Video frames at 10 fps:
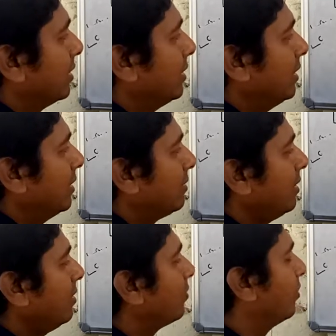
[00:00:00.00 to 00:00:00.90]
ये
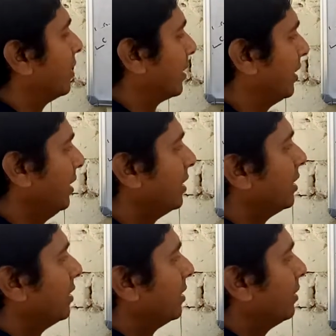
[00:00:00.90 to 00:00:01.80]
इसका वर्क है
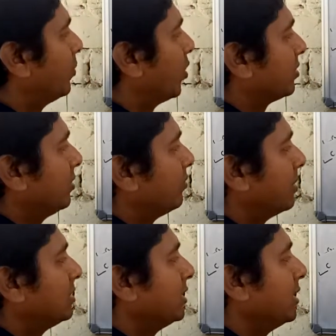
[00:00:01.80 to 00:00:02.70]
प्रोसेस
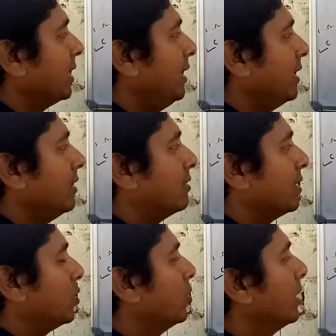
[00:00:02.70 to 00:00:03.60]
वन से ई e, ई e से
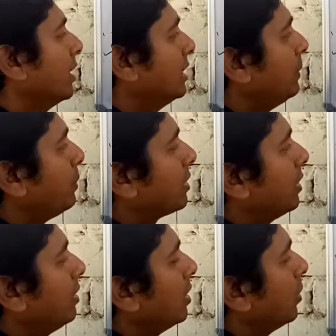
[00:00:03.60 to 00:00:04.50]
टू इसी
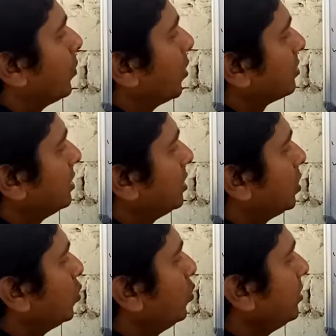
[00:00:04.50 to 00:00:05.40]
प्रकार प्रोसेस
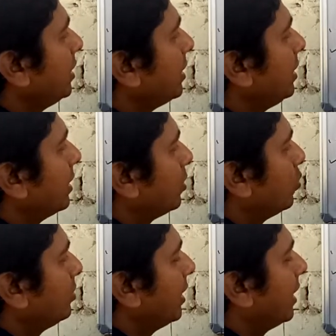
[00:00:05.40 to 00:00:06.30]
टू से ई e, टू
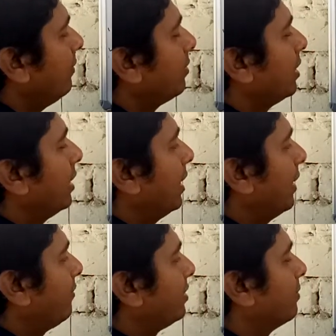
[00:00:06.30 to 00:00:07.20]
से एफ
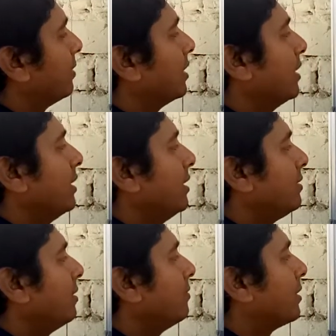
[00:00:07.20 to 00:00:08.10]
एफ से वन
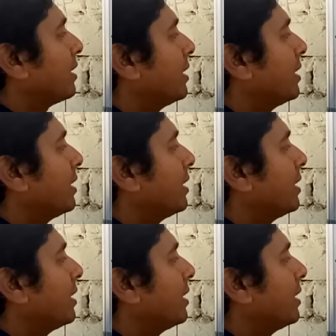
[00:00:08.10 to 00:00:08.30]
इसका वर्क